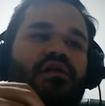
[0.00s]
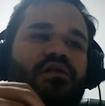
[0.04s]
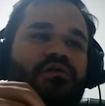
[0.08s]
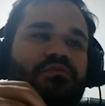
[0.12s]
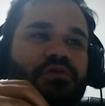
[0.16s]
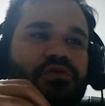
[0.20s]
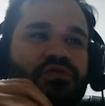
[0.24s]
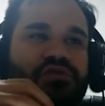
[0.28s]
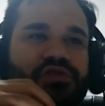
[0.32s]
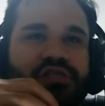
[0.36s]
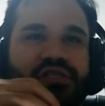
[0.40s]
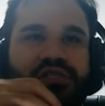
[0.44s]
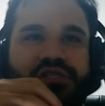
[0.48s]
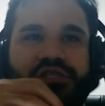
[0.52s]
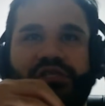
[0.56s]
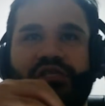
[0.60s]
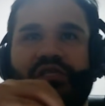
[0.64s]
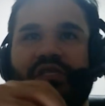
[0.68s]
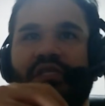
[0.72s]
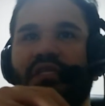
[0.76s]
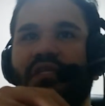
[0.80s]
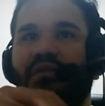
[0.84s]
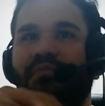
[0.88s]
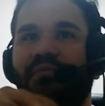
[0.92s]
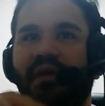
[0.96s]
do meu dia a
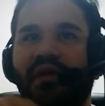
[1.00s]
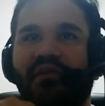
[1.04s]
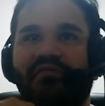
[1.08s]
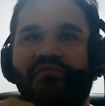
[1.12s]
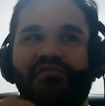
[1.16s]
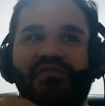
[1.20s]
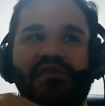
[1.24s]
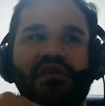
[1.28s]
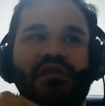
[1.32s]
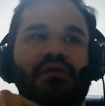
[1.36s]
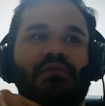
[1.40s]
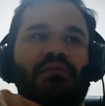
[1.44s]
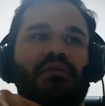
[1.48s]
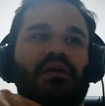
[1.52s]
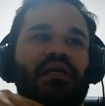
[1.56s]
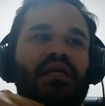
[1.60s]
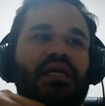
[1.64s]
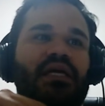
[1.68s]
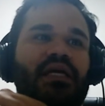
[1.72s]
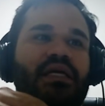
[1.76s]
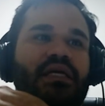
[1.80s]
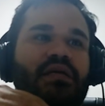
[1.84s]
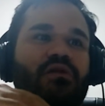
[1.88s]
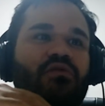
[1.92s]
dia, da minha vida, para quem